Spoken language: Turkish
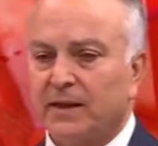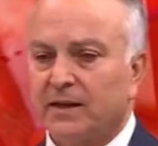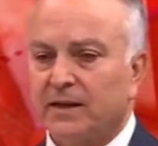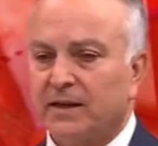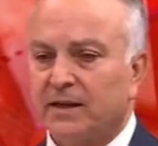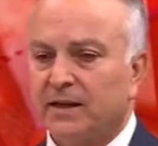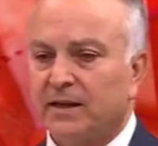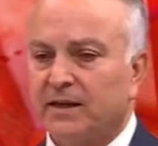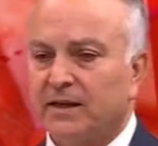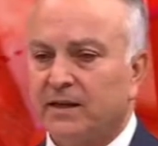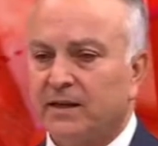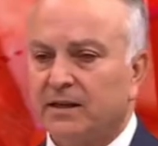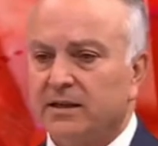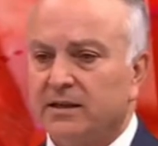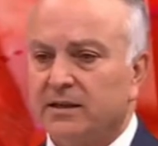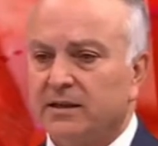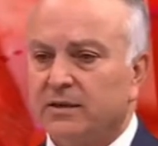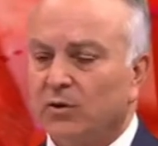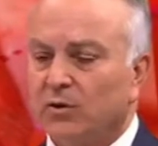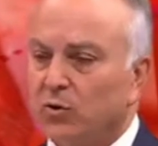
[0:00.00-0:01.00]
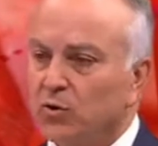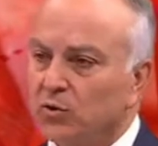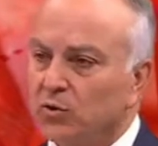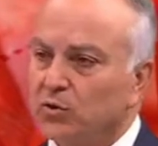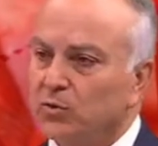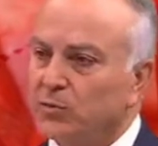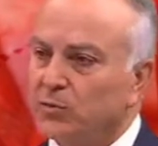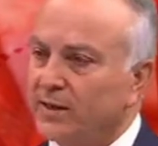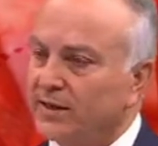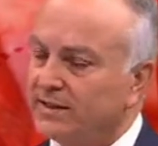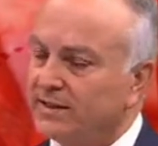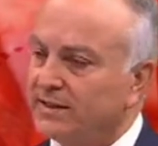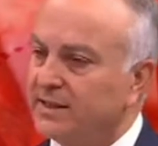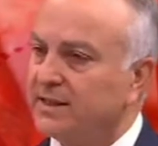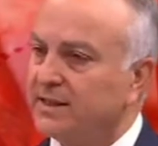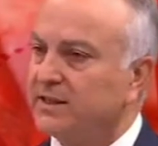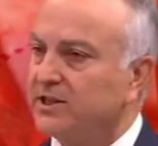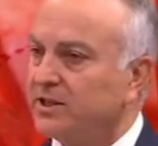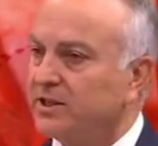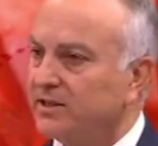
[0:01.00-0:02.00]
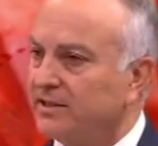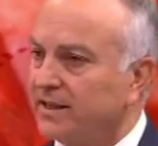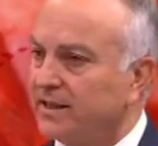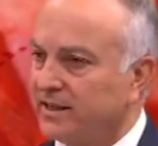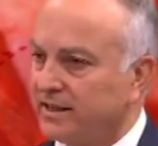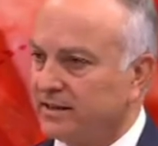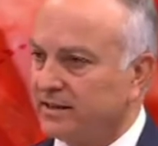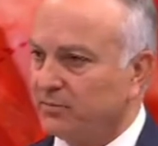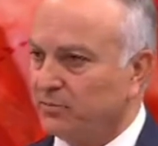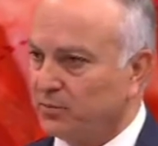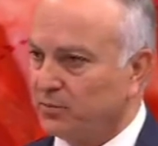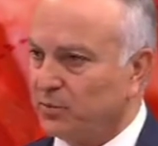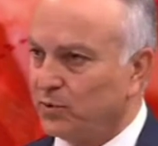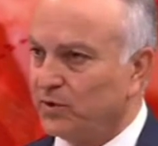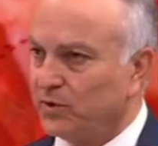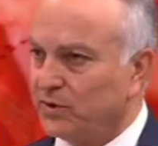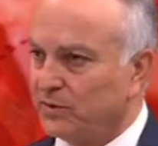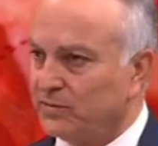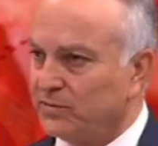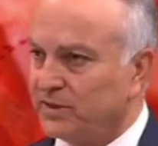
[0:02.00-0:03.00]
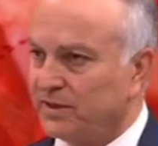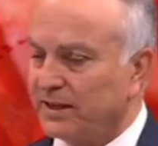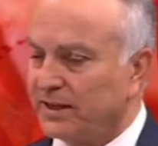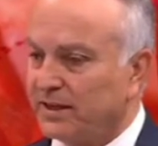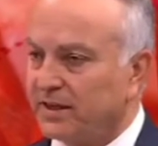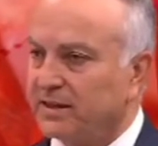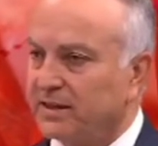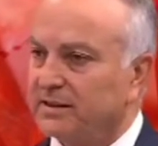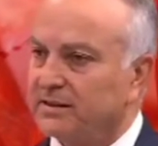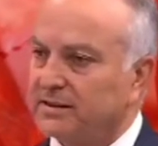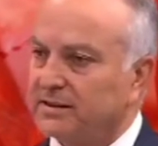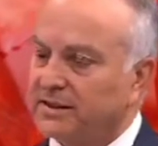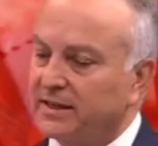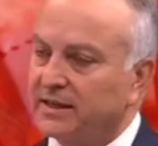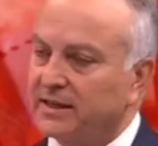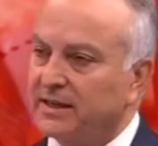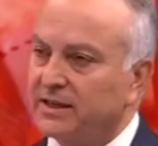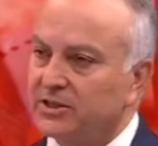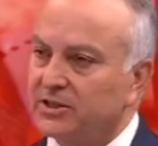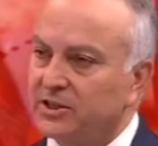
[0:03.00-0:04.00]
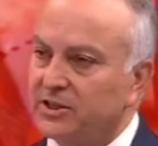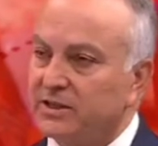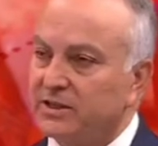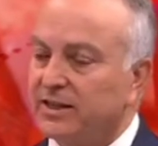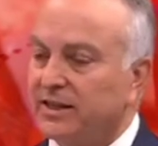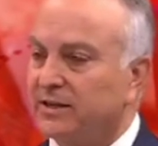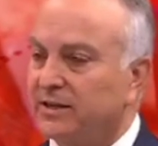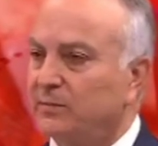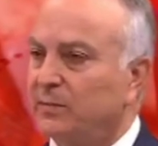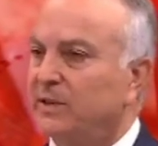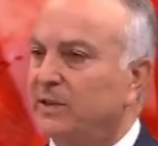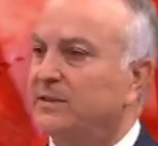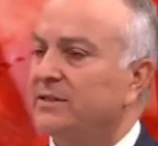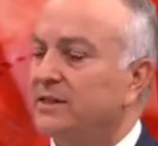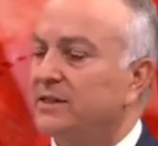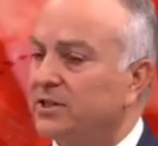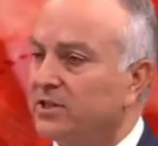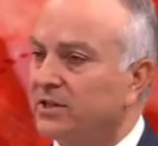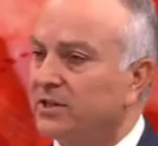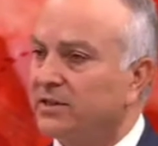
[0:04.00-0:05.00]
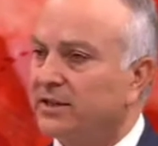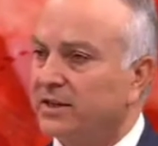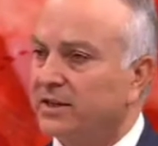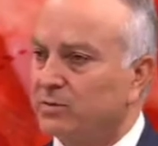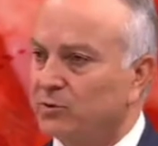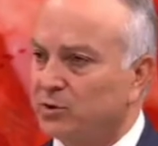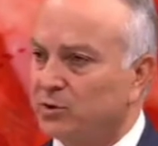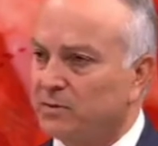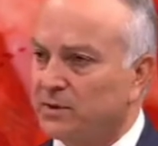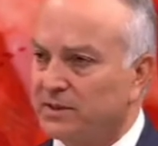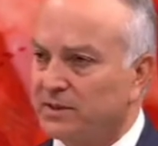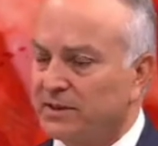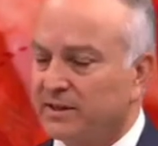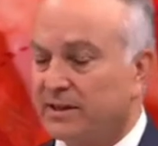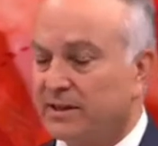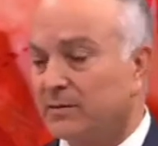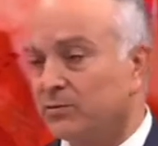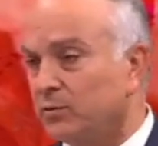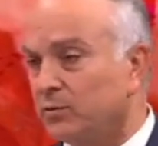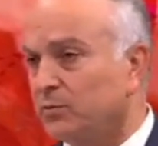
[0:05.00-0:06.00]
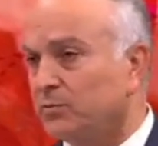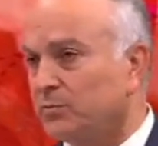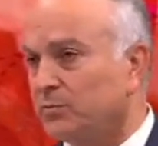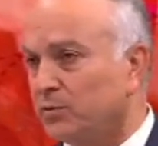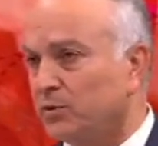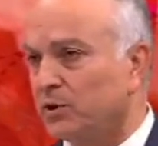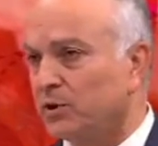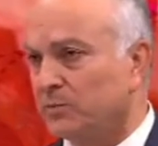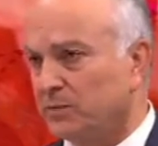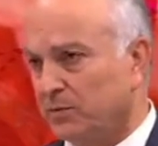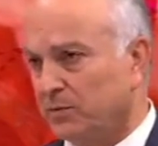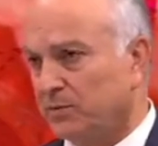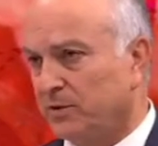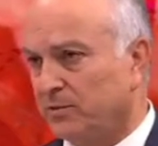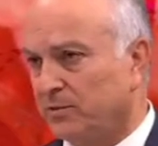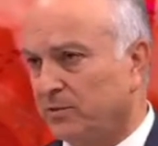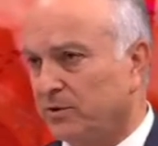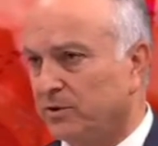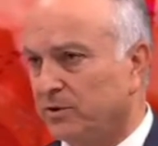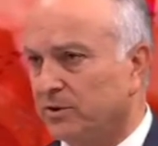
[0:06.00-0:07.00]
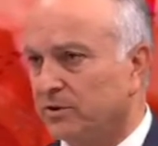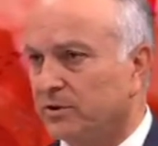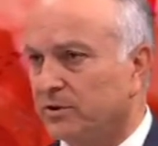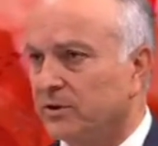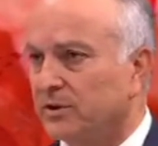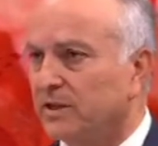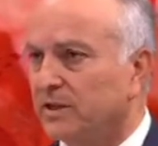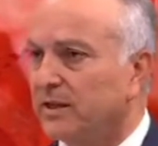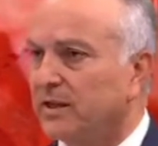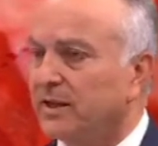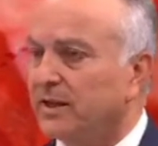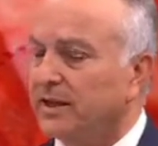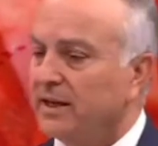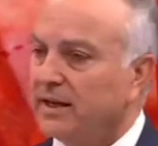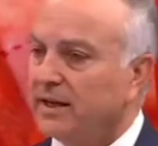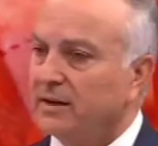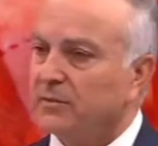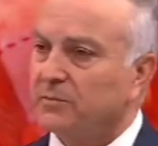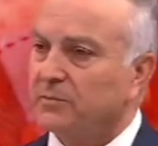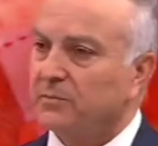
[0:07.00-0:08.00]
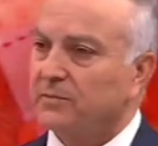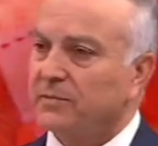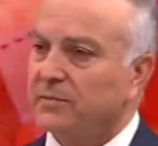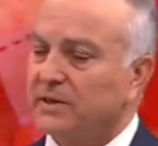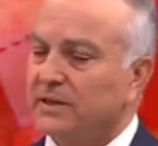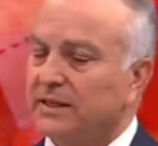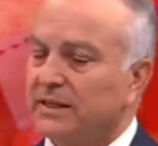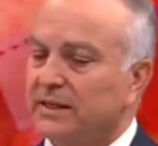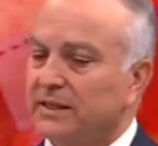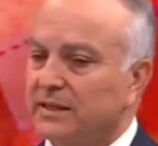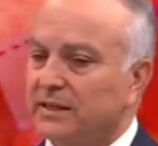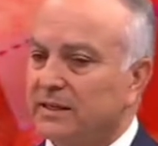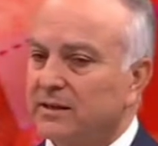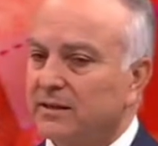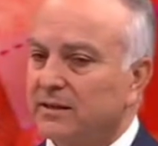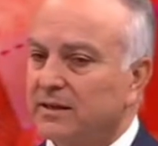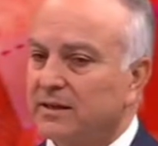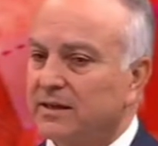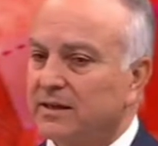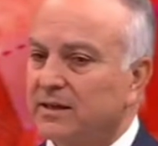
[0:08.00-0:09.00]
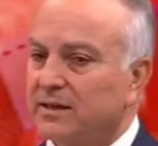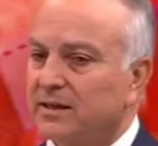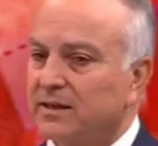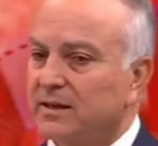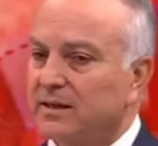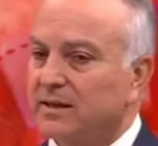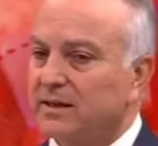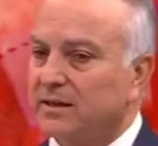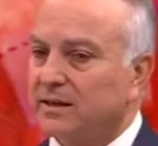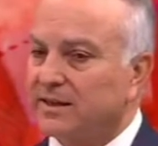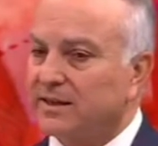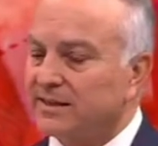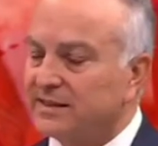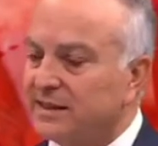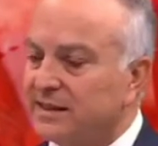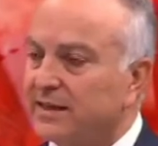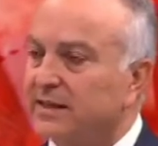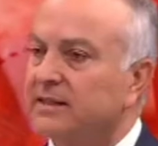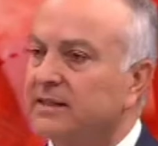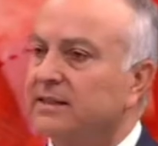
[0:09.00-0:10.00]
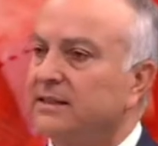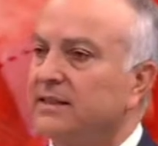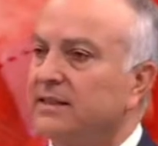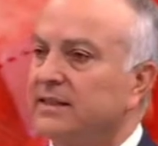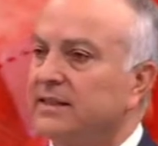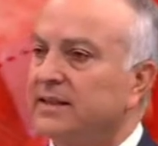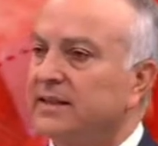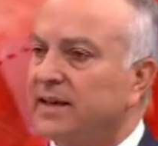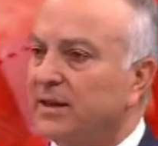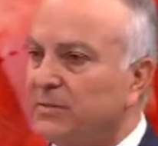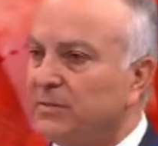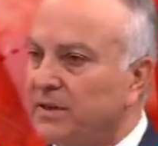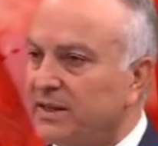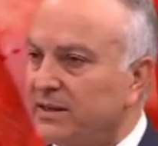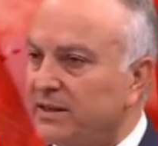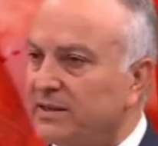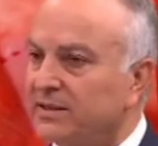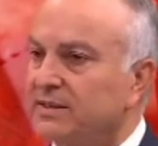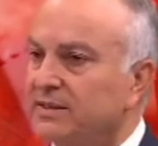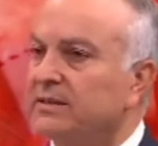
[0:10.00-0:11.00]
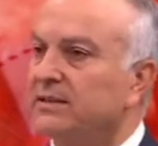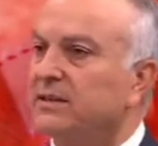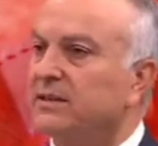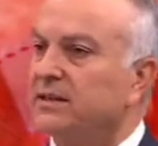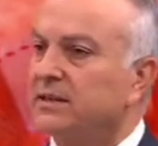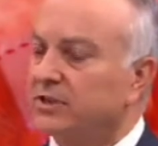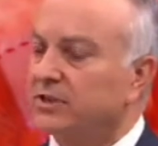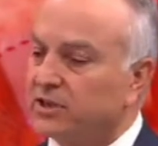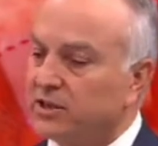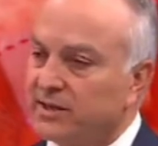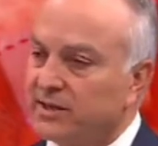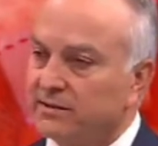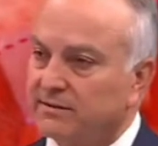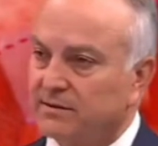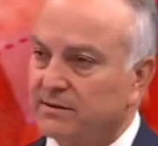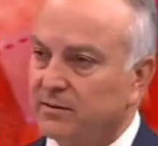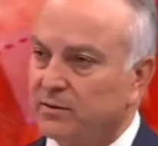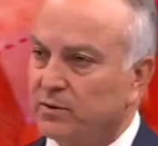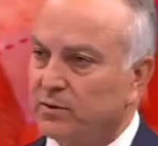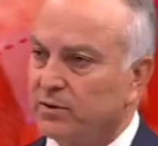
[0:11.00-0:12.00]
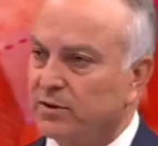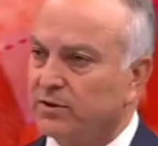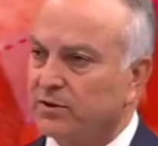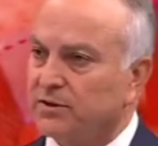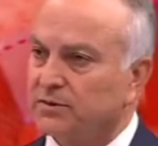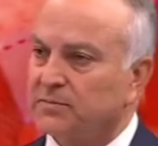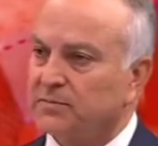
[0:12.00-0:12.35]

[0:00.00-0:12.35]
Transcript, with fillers: e, onkoplastik cerrahi programlarıyla, genel cerrahi, plastik cerrahi uzmanlarıyla bu program yapılabiliyor. Hı hı. Hem e, kanser kitlesi emniyetli sınırlarla çıkartılabiliyor